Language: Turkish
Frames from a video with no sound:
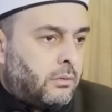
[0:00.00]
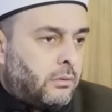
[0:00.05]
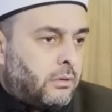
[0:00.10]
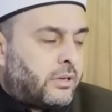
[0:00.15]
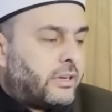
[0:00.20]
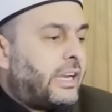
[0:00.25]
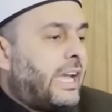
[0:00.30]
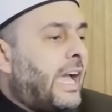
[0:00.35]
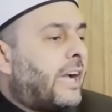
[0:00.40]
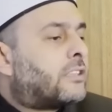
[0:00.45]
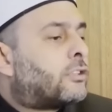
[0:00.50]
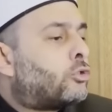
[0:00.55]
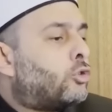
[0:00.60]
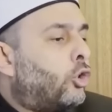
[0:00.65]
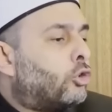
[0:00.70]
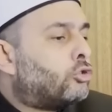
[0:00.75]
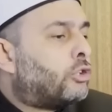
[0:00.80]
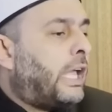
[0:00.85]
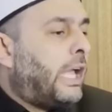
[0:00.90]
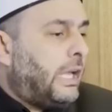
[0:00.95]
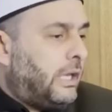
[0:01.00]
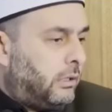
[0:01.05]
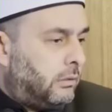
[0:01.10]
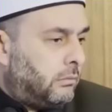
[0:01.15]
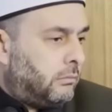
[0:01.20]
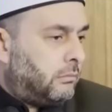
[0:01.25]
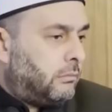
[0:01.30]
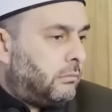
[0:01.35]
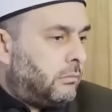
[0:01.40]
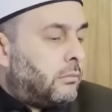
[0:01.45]
Reaksiyon değil.
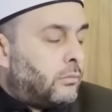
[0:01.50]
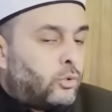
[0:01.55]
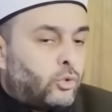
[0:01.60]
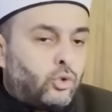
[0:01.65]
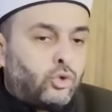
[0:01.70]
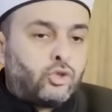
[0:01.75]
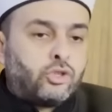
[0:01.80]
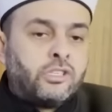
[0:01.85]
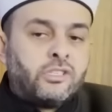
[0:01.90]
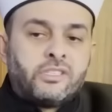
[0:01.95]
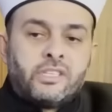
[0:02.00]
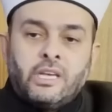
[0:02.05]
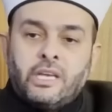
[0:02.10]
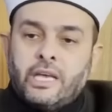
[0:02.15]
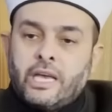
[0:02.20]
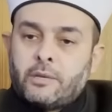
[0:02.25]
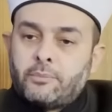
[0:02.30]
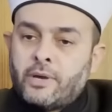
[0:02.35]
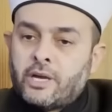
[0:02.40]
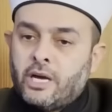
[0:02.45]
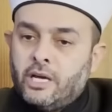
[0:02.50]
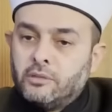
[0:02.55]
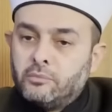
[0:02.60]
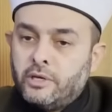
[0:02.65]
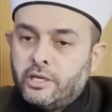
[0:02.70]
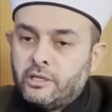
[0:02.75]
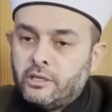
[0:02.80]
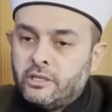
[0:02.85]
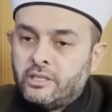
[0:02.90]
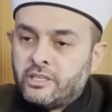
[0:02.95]
Üç çizgili ekmek
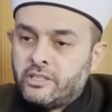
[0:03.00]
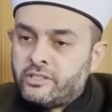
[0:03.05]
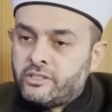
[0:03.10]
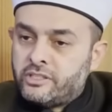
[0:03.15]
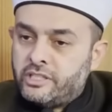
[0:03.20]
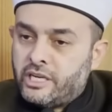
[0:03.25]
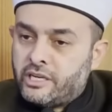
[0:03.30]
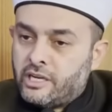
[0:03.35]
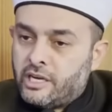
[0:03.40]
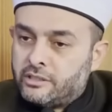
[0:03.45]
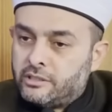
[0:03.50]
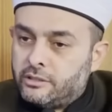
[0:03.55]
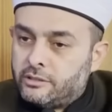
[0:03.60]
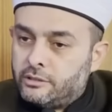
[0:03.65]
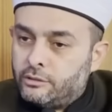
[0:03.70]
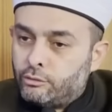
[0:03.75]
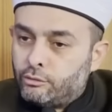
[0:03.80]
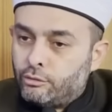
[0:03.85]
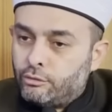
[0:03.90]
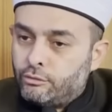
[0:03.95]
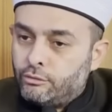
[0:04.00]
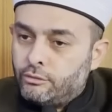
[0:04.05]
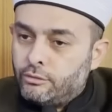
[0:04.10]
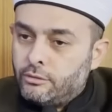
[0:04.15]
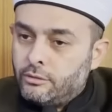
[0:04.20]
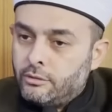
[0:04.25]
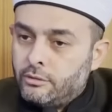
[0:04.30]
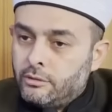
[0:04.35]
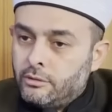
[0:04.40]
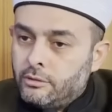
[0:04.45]
almayın. Hristiyan adetidir o.
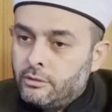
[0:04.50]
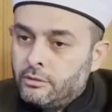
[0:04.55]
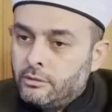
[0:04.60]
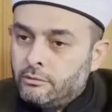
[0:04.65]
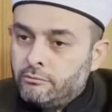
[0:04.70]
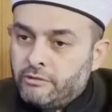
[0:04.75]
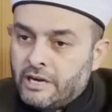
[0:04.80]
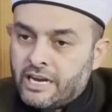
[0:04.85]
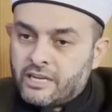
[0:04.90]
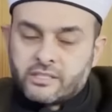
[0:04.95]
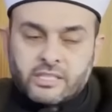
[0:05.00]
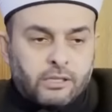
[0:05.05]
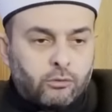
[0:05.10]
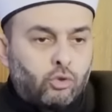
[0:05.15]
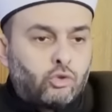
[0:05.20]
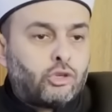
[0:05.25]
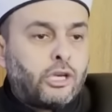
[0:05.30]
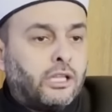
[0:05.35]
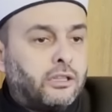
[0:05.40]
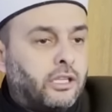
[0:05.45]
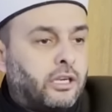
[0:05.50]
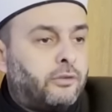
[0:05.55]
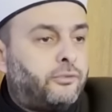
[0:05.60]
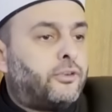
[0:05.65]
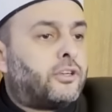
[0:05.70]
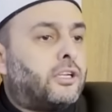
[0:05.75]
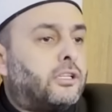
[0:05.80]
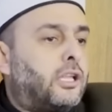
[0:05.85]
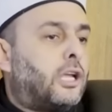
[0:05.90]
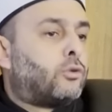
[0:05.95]
Varsa dükkanları,
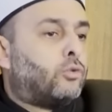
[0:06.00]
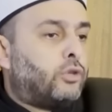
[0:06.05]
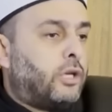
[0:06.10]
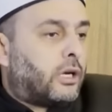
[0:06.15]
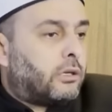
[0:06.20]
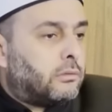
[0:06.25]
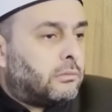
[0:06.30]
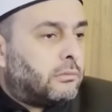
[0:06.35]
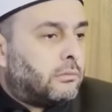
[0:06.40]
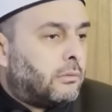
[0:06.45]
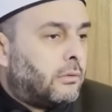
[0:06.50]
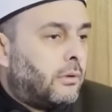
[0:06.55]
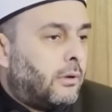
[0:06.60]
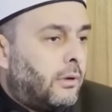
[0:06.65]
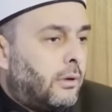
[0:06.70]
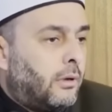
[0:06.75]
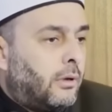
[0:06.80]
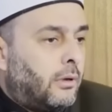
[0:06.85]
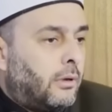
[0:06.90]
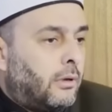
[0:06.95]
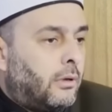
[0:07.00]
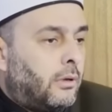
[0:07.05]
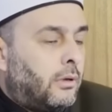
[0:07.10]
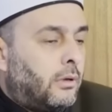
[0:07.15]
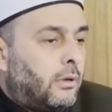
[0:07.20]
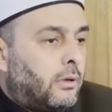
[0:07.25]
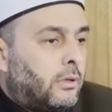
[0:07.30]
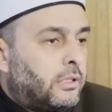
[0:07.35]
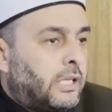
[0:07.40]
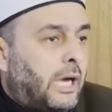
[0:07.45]
fırınları uyarın.
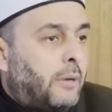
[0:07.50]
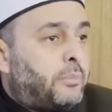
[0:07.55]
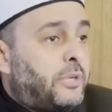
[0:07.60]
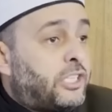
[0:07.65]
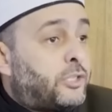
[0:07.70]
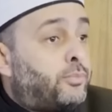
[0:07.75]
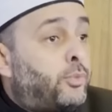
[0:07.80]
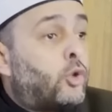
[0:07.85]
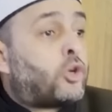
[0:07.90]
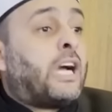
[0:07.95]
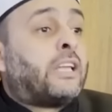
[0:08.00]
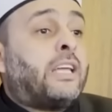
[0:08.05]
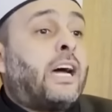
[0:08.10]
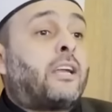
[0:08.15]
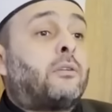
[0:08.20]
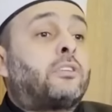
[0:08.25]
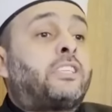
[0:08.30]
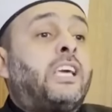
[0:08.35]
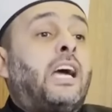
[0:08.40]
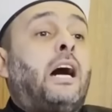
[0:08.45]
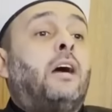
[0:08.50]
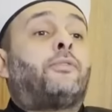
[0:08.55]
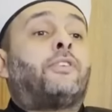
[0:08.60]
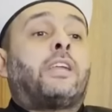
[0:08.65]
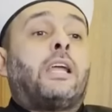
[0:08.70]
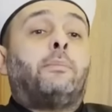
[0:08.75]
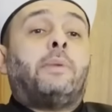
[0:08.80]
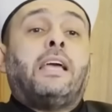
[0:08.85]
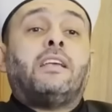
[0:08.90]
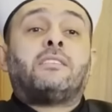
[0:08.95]
Ya biz bu kadar
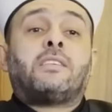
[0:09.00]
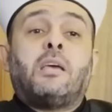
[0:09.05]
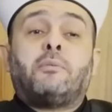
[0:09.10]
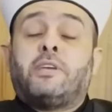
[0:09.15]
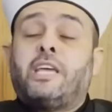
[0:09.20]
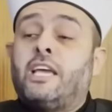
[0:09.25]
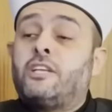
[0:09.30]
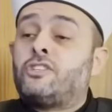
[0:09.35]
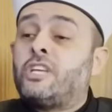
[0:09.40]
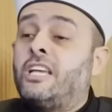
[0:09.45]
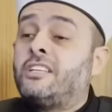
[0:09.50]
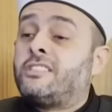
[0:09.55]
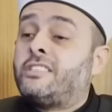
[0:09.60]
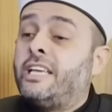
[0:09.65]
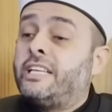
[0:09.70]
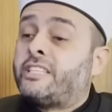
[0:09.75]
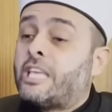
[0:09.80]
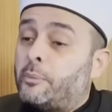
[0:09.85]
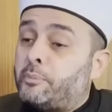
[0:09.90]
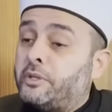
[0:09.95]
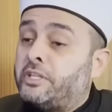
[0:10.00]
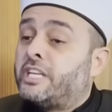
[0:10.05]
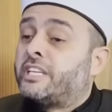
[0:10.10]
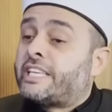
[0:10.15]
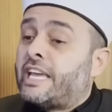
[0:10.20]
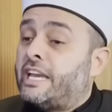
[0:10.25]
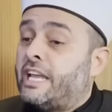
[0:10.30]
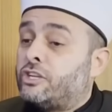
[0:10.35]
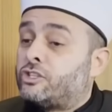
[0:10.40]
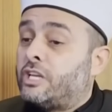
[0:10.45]
kafire benzemeyeceğiz diye
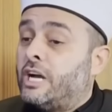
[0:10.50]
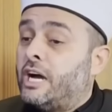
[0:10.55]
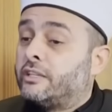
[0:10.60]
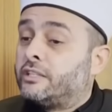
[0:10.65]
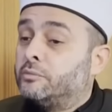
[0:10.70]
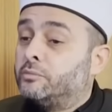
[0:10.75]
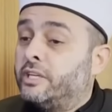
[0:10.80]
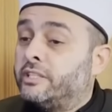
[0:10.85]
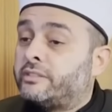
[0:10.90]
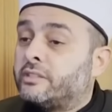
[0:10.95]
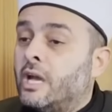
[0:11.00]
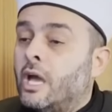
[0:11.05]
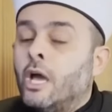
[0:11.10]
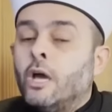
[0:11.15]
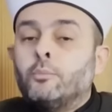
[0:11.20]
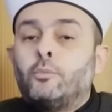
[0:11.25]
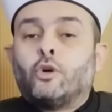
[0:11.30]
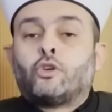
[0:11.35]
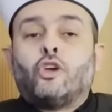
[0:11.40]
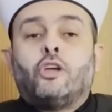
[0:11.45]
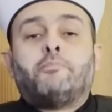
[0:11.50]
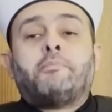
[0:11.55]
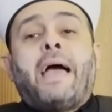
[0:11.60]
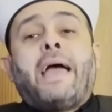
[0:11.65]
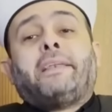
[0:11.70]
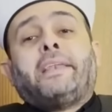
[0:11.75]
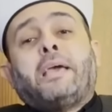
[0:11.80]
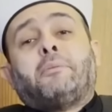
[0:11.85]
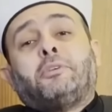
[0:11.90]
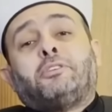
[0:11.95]
tepinirken ecdadımız bugün
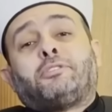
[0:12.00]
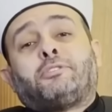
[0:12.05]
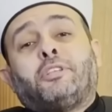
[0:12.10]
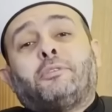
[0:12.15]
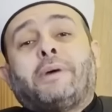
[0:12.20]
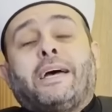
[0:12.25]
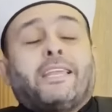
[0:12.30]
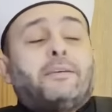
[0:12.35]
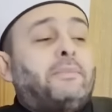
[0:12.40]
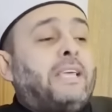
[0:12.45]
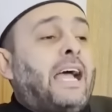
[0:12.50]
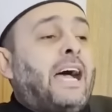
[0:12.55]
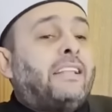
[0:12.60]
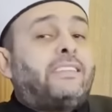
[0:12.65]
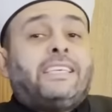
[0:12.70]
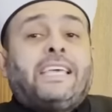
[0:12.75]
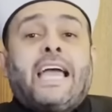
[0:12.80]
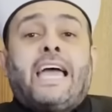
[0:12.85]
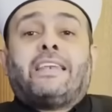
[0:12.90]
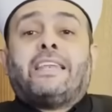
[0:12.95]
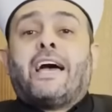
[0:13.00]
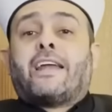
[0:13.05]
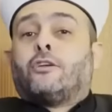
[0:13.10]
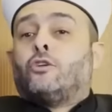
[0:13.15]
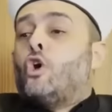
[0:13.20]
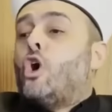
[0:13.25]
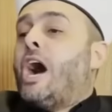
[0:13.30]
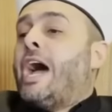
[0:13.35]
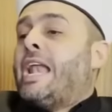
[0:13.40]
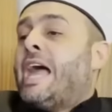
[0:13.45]
ben de Müslümanım ya diyenler
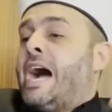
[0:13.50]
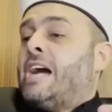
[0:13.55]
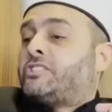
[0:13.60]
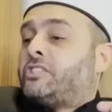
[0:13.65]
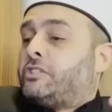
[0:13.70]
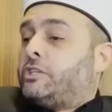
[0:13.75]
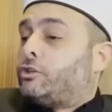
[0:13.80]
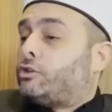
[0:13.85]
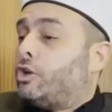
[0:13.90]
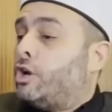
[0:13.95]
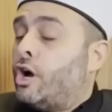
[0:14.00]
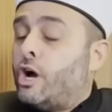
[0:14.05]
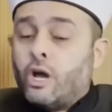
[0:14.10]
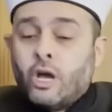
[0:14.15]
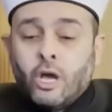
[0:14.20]
Noel ağacı dikiyor,